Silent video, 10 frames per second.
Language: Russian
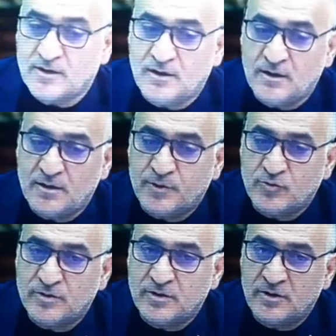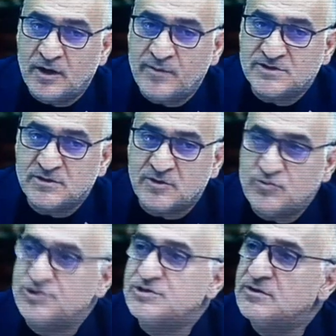Э, потом э, армянское
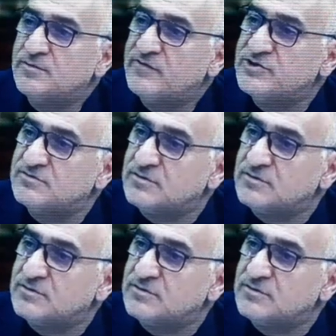коммунистическое правительство